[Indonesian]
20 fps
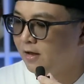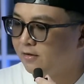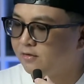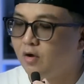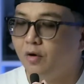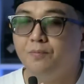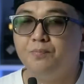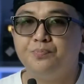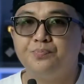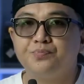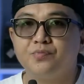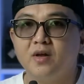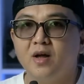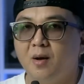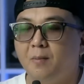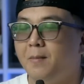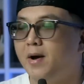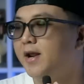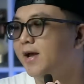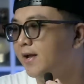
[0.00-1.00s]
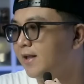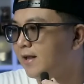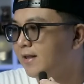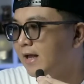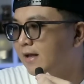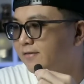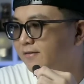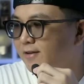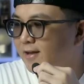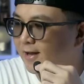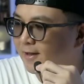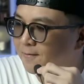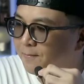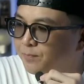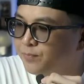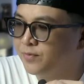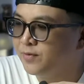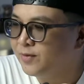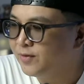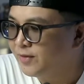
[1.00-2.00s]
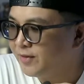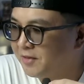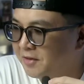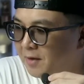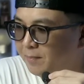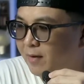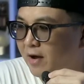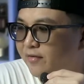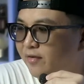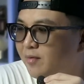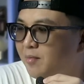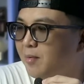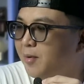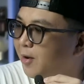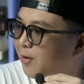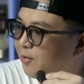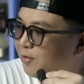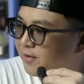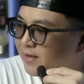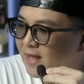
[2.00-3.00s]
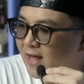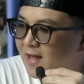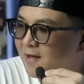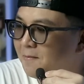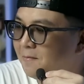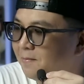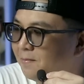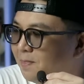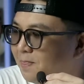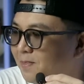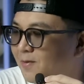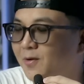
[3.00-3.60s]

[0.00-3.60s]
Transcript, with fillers: So, mari kita next. Dan di parfum berikutnya,